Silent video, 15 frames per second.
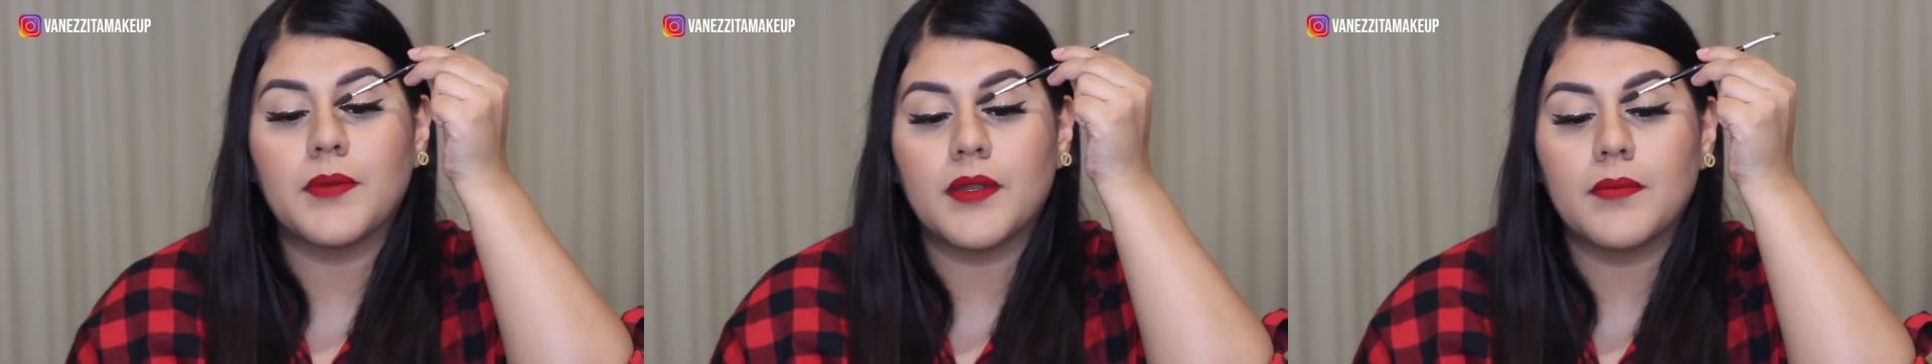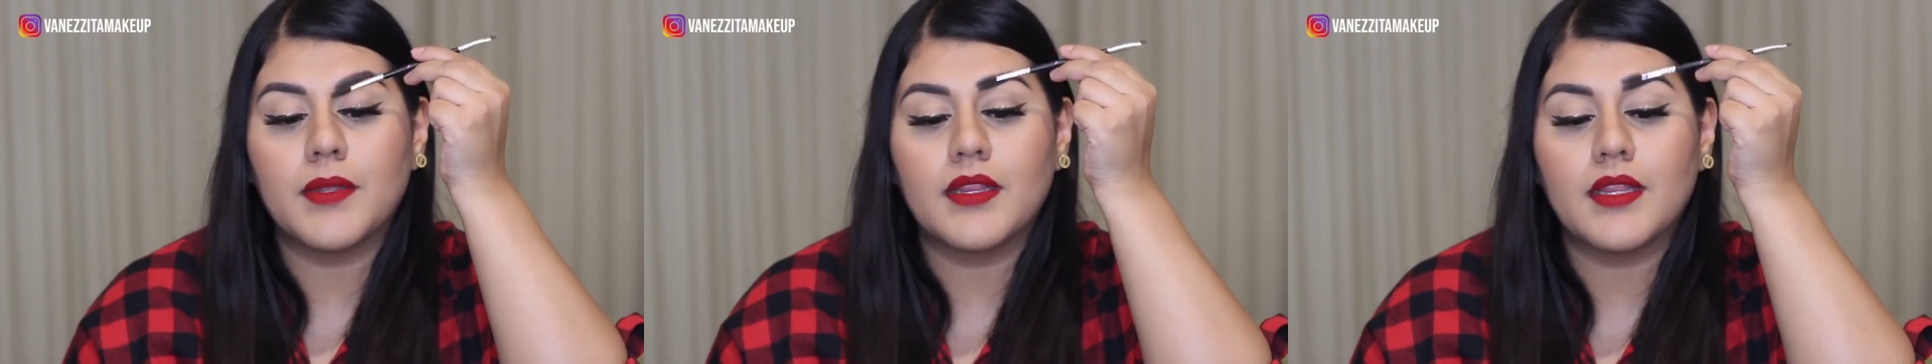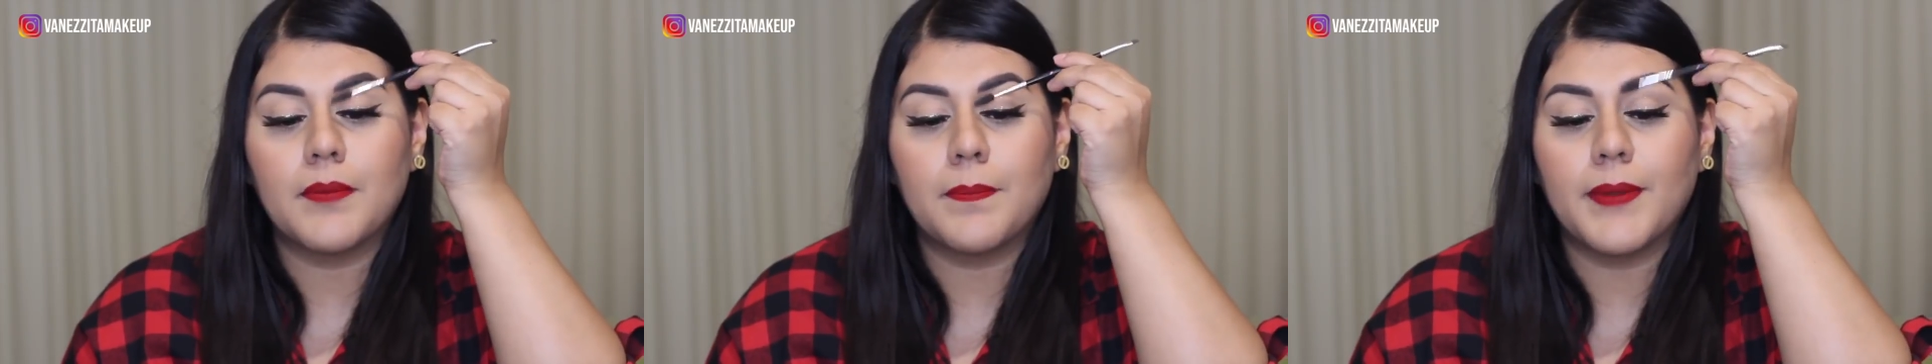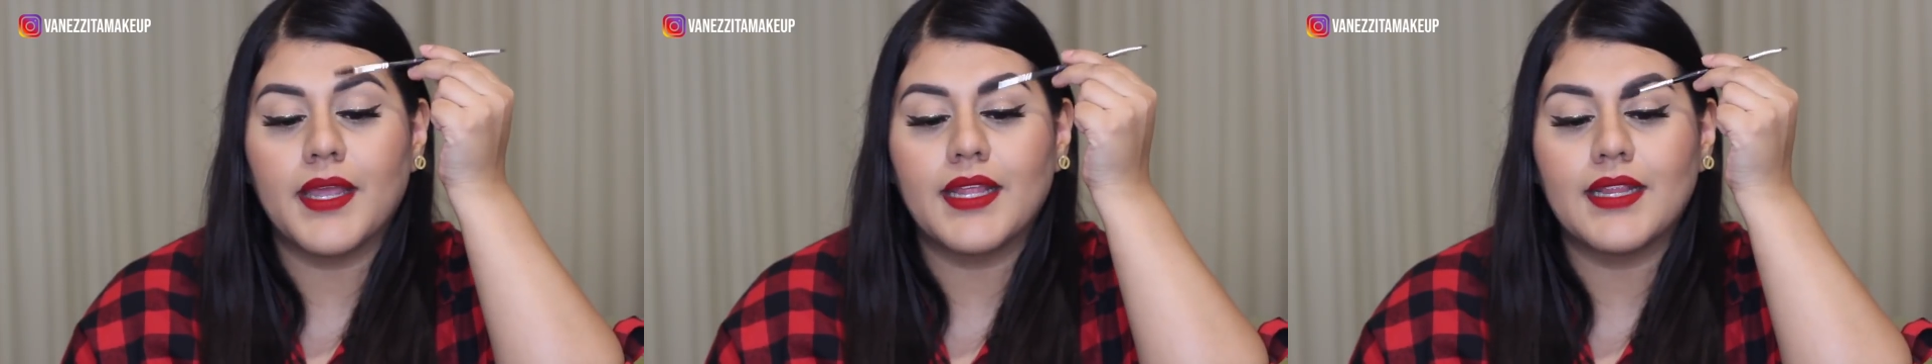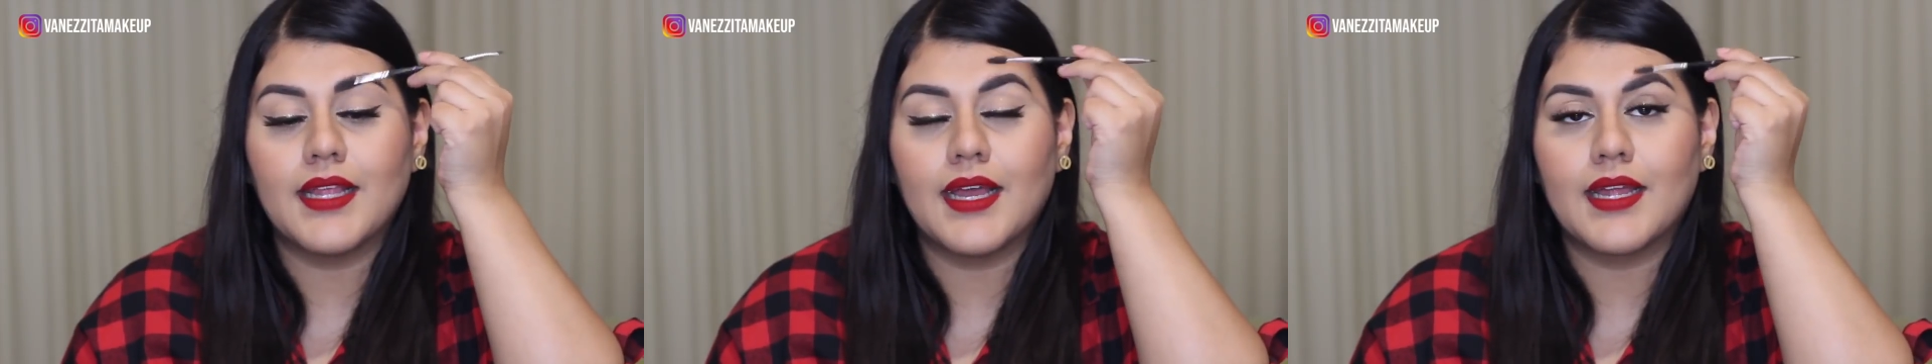permite
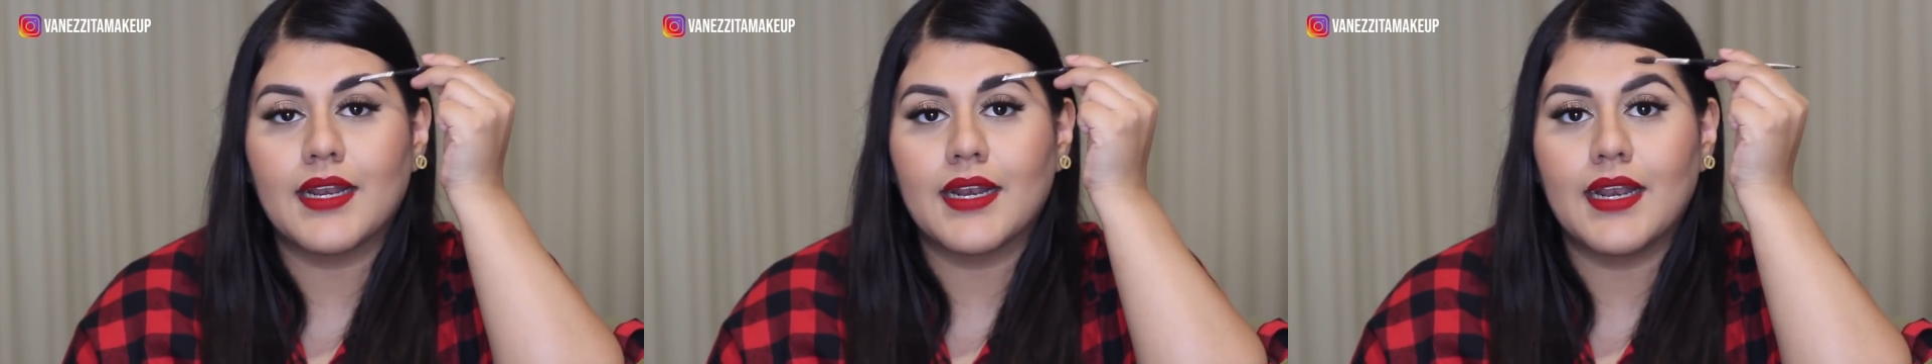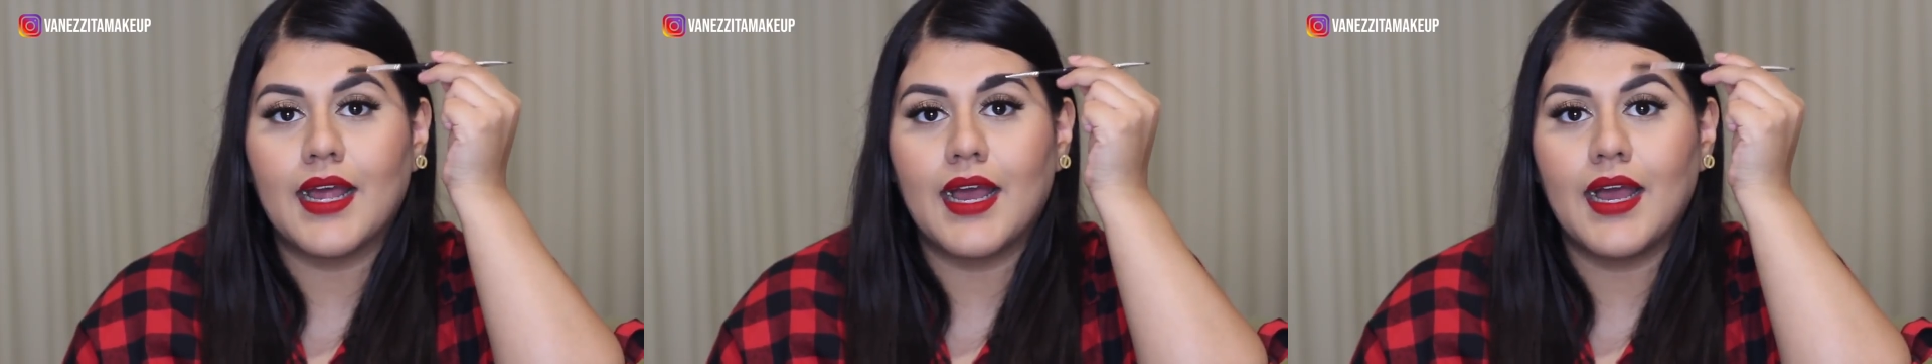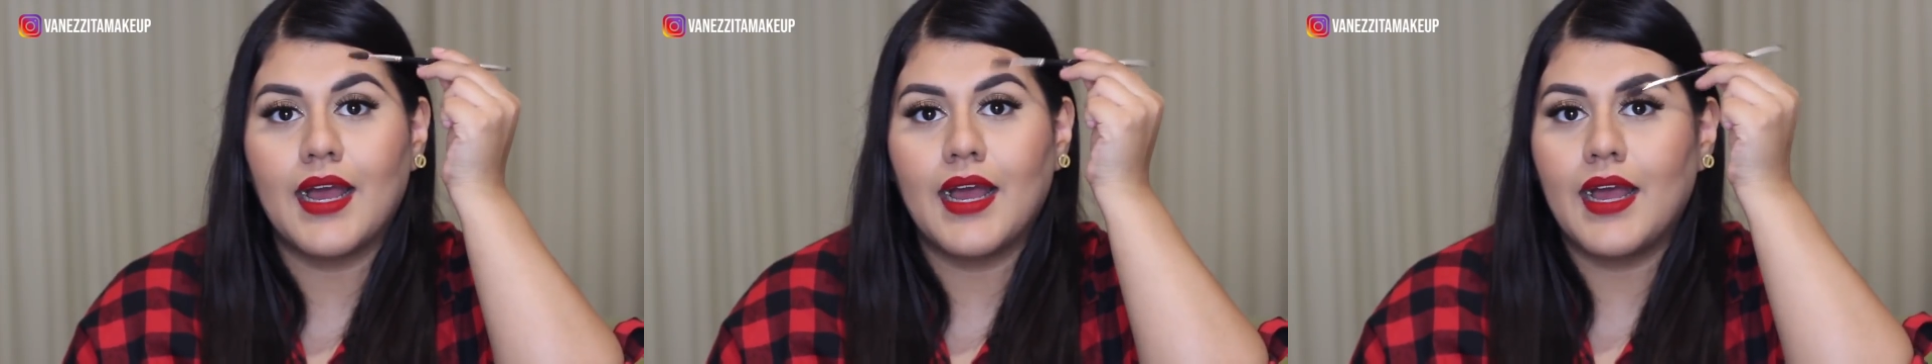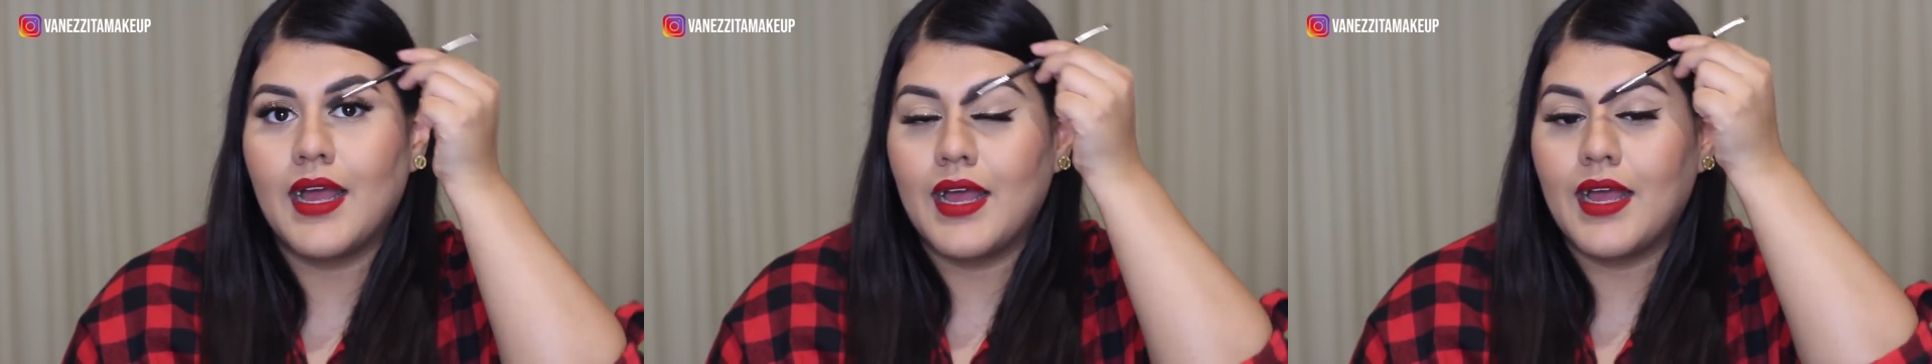peinarla